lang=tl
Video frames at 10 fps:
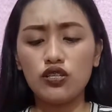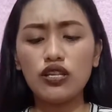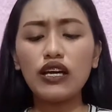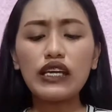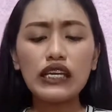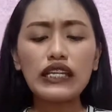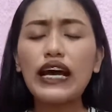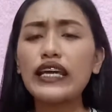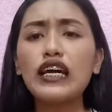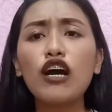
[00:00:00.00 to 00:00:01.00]

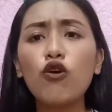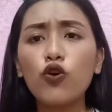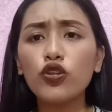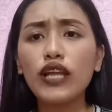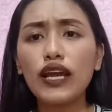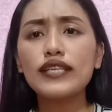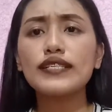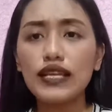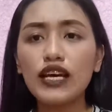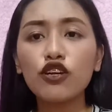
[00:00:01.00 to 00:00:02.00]
nangihinayang ako na
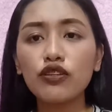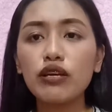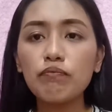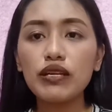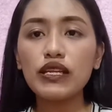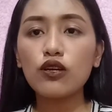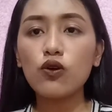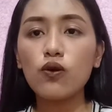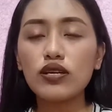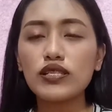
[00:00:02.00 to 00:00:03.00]
isa lang yung nabili ko